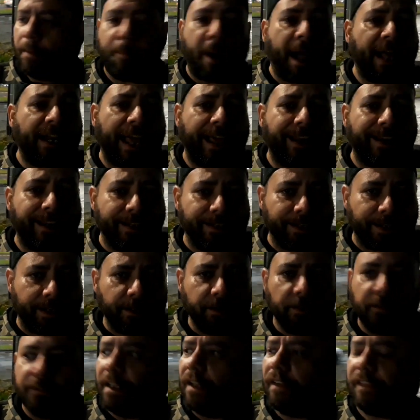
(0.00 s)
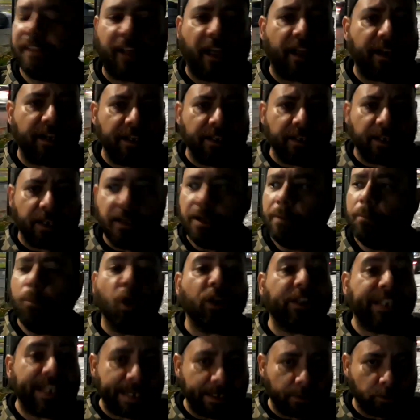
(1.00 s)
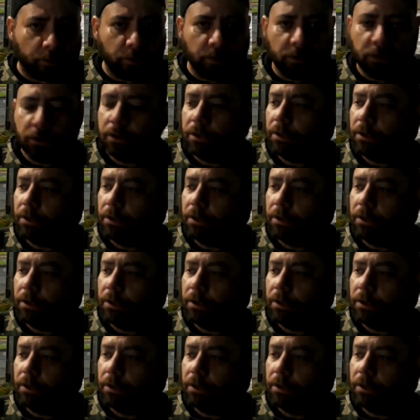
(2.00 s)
bailarina, dançarina, modelo,